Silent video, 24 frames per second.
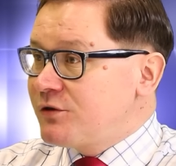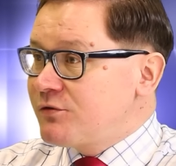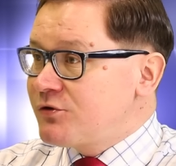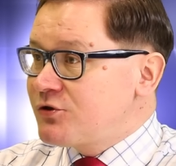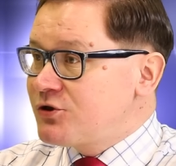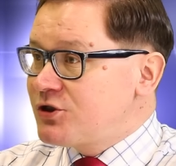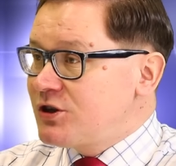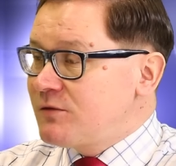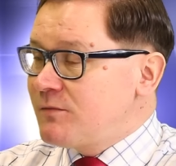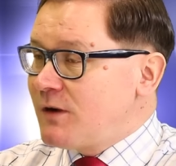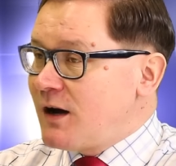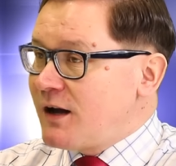się
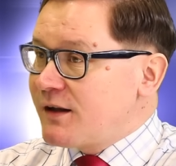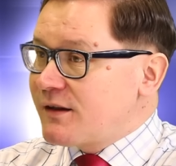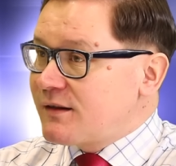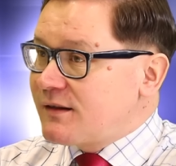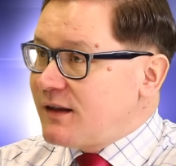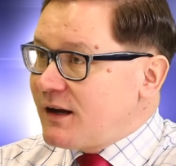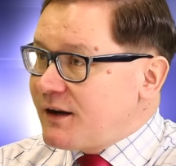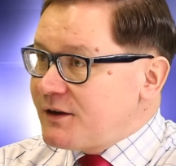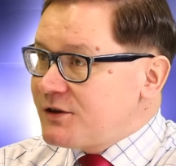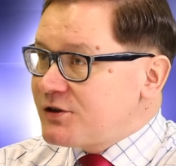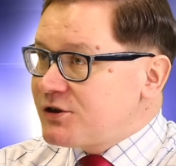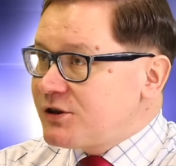trzyma, a
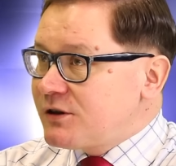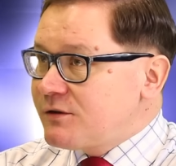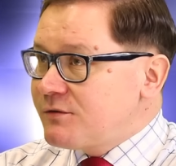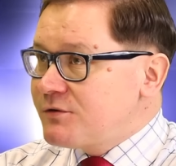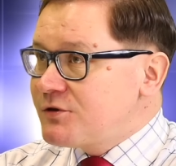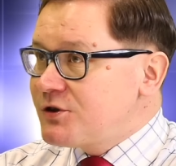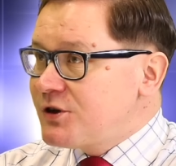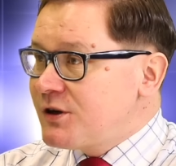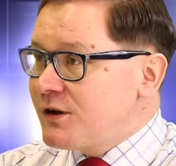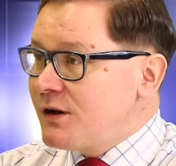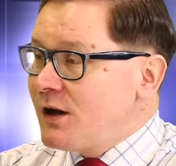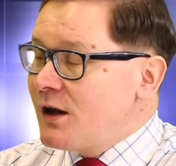zdaje
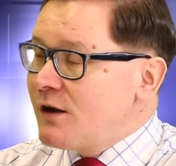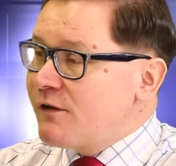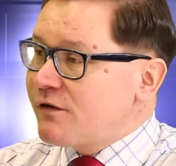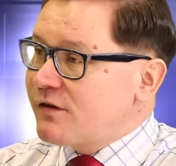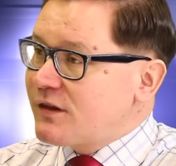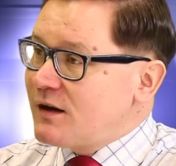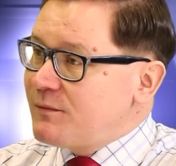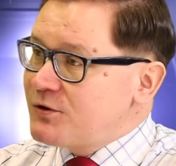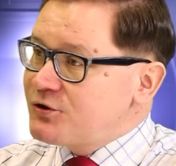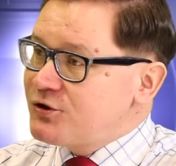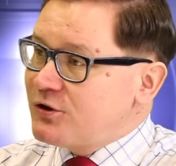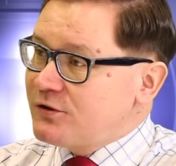się, że w
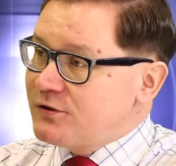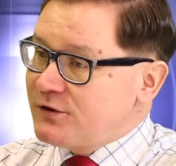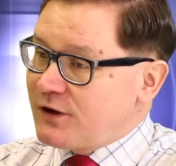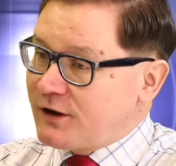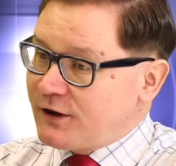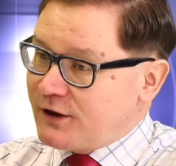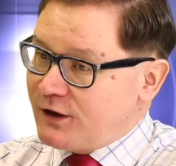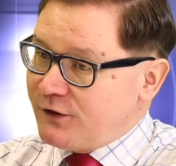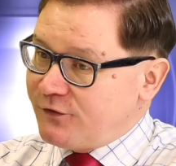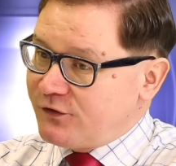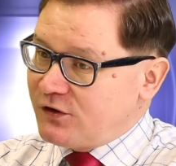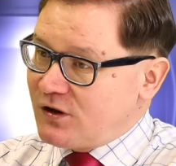
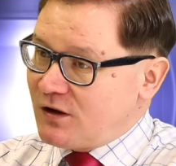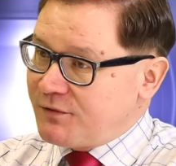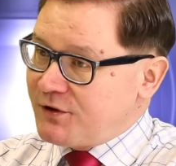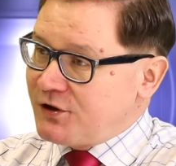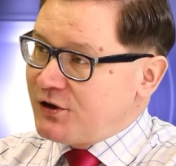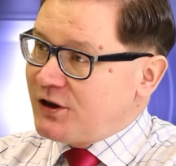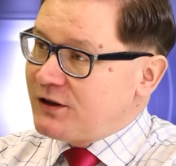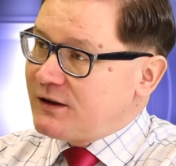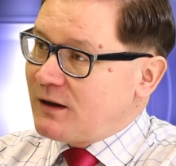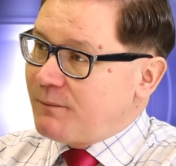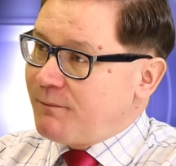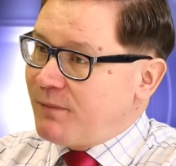samorządach i w
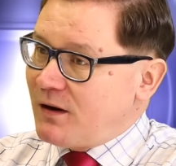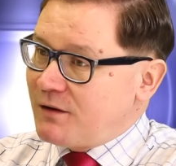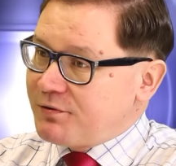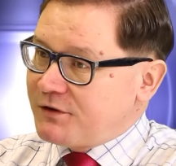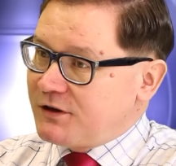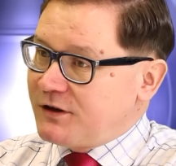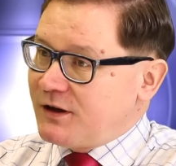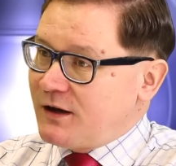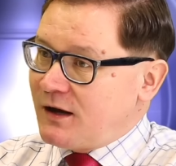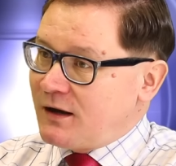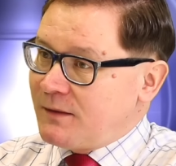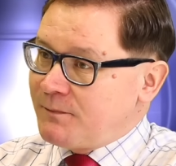terenie ta
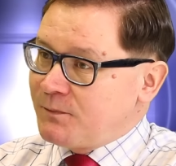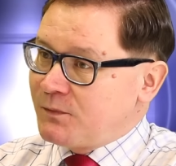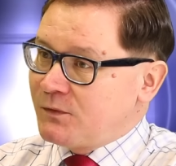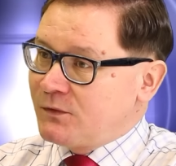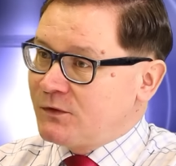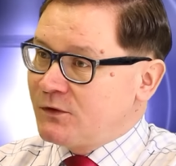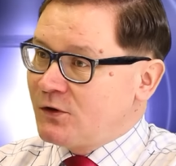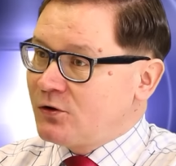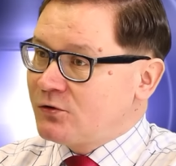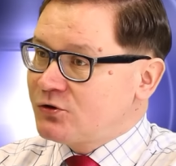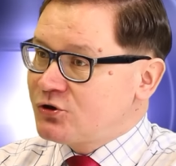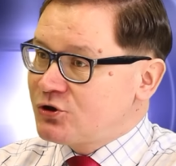partia
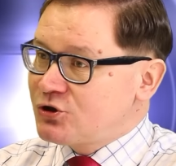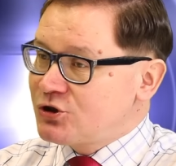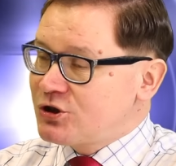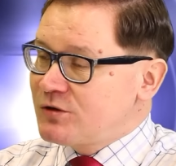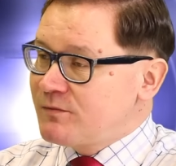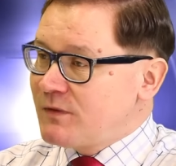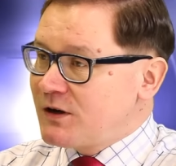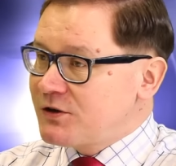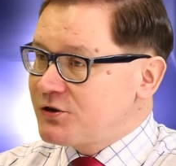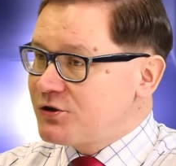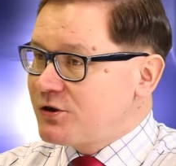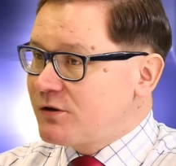no,
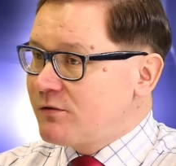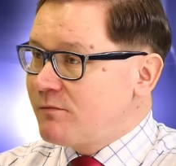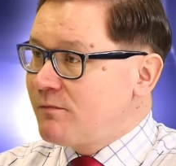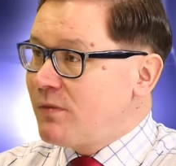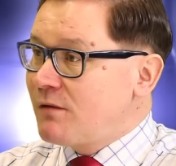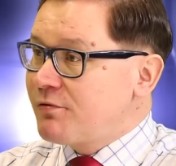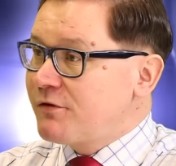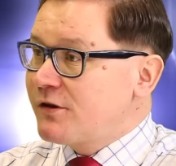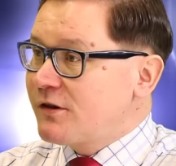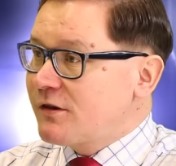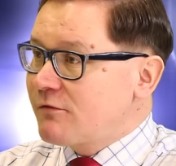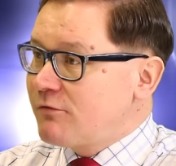trzyma się
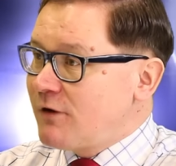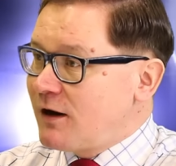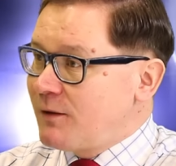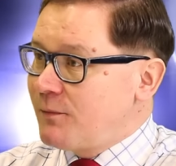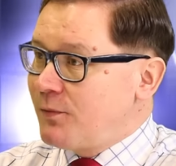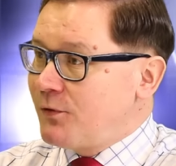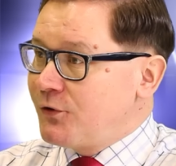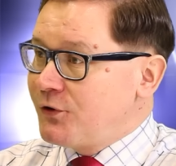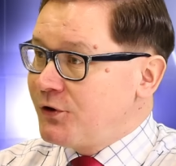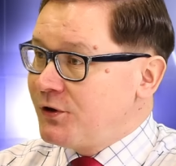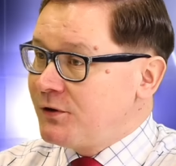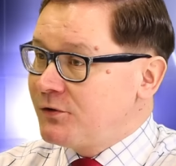bardzo
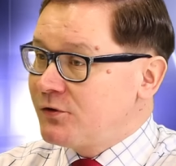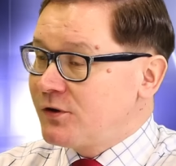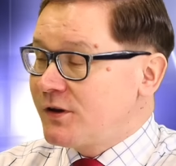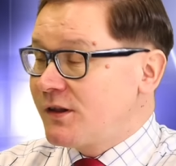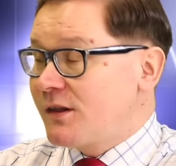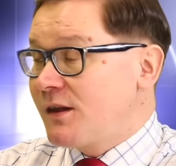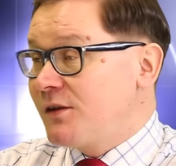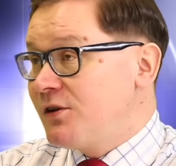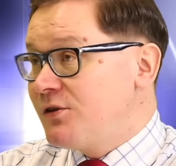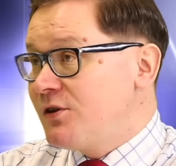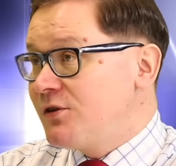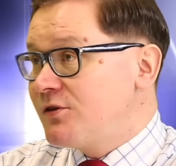słabo i to
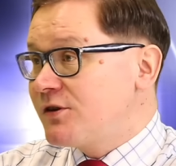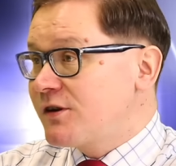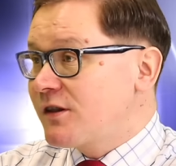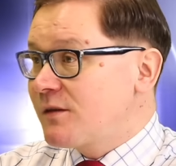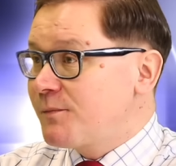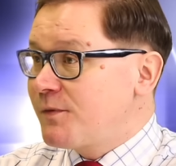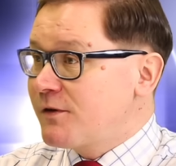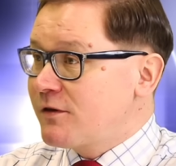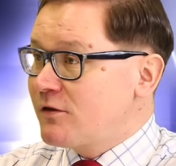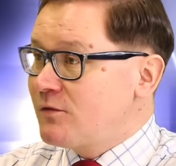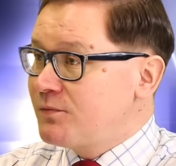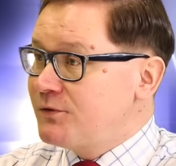jest jedyny też
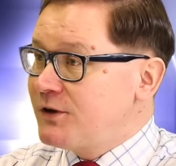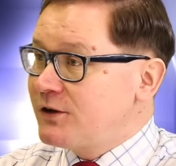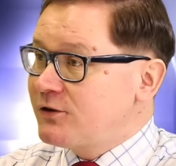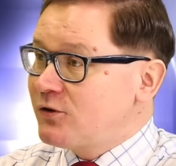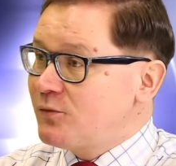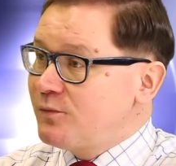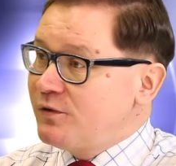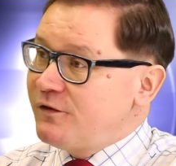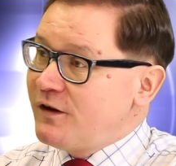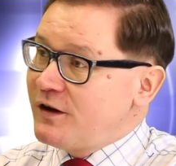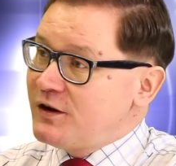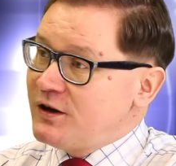sposób na
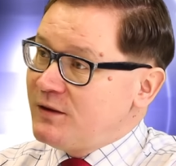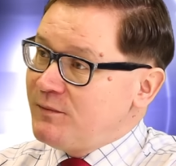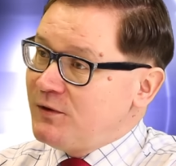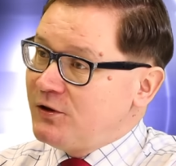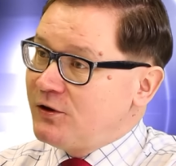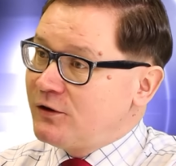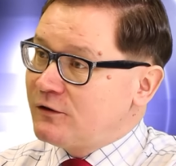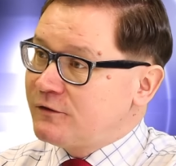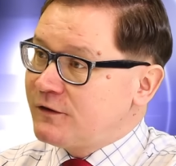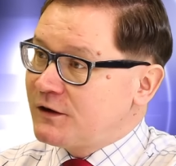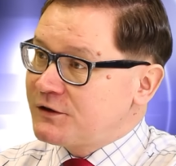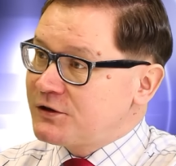to, by
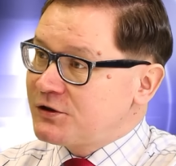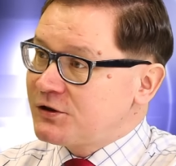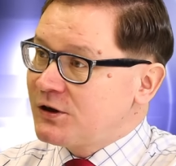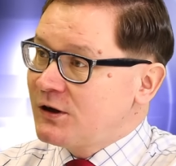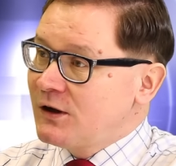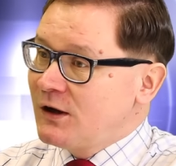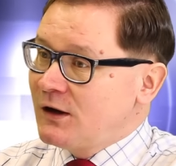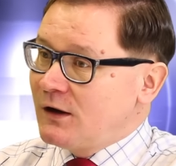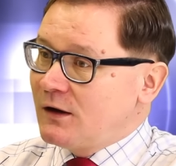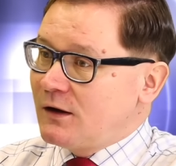wyeliminować